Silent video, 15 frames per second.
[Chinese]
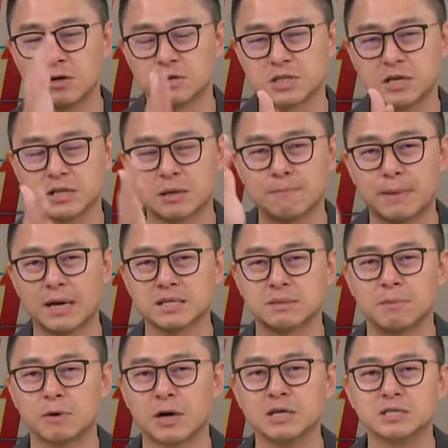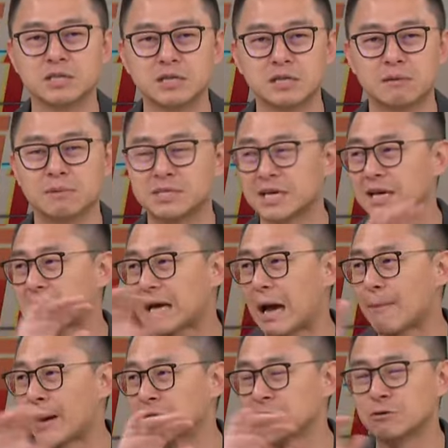六层的跟八层没关系，你们先
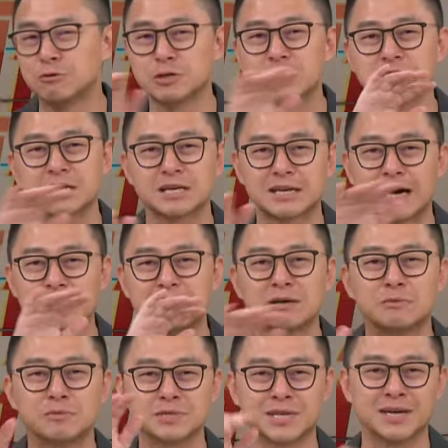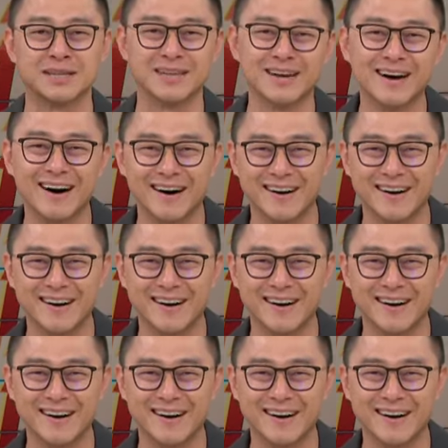盖吧，这预算整盖到第五层啊。